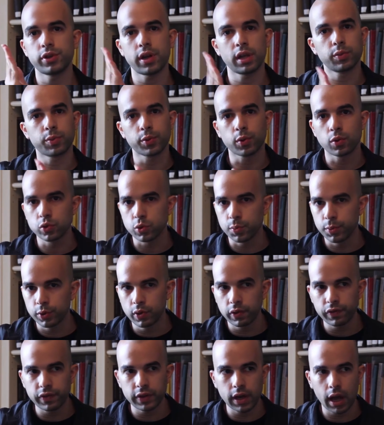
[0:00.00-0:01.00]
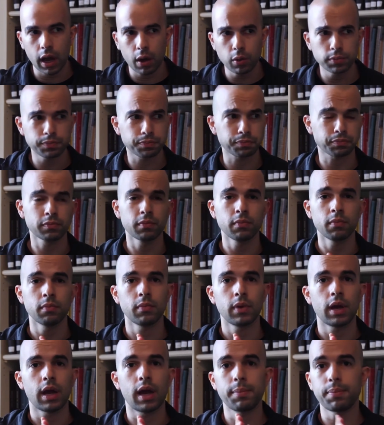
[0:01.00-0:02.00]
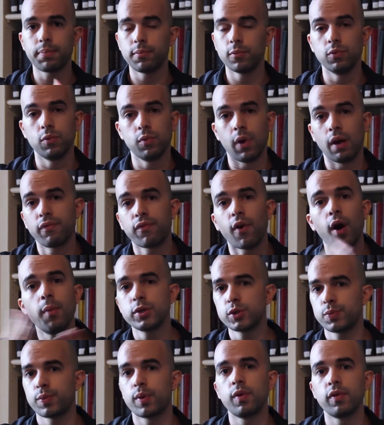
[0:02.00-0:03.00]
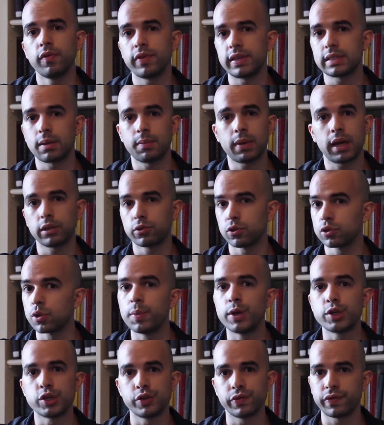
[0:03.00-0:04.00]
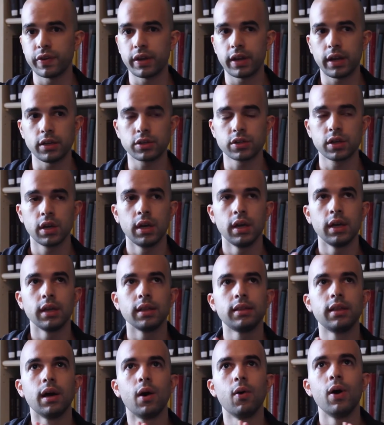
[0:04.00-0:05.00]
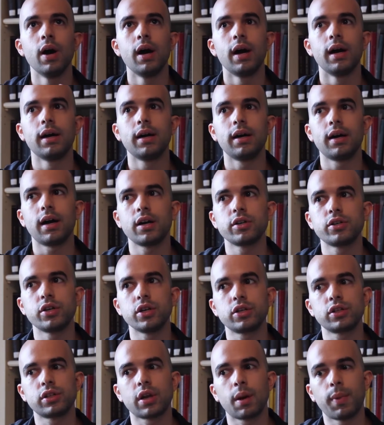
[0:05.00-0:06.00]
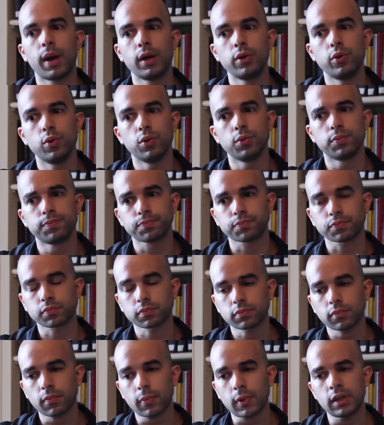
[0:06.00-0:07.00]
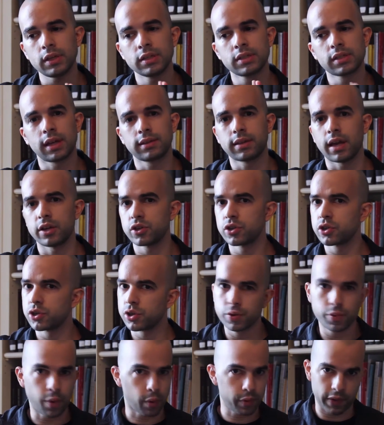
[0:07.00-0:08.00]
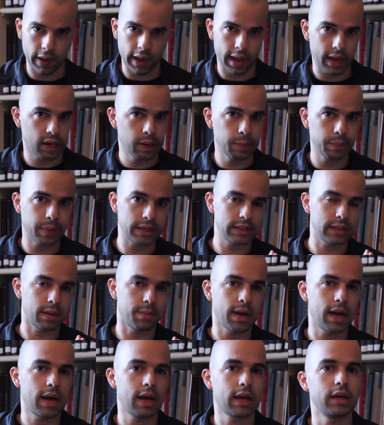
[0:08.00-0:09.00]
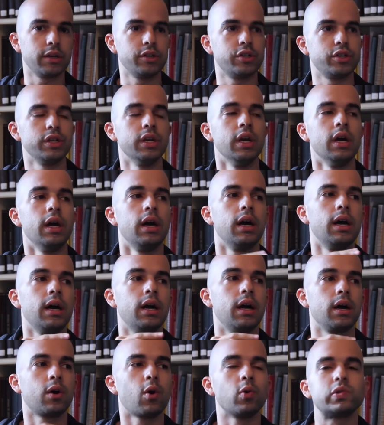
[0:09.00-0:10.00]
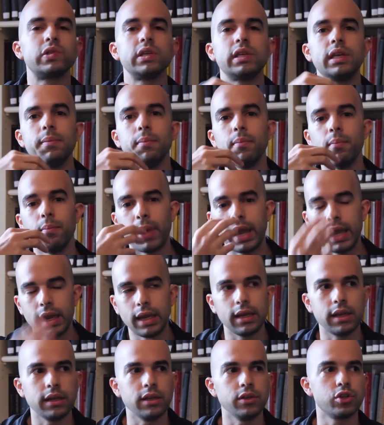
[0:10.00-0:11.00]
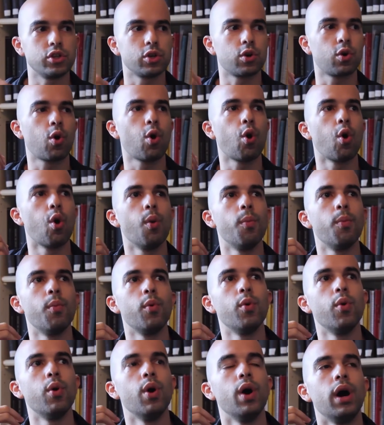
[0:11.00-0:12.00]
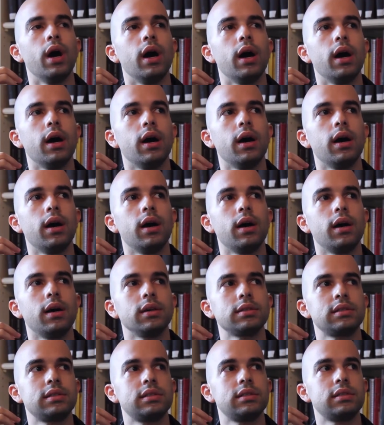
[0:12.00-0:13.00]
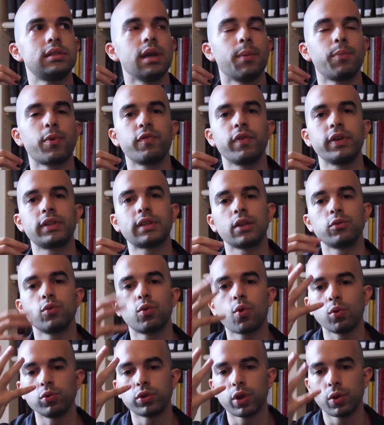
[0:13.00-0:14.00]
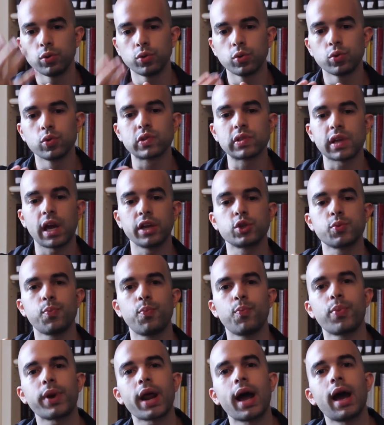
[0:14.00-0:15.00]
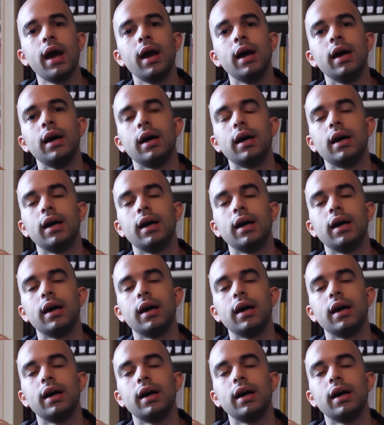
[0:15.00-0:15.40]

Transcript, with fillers: direto para o consumidor final. A, a, forma de promover essa marca é totalmente diferente. Então, a gente trabalhou estratégias de growth hacking para essa marca, de uh, uh, conseguir mailing, de como uh, se aproveitar do conteúdo do site para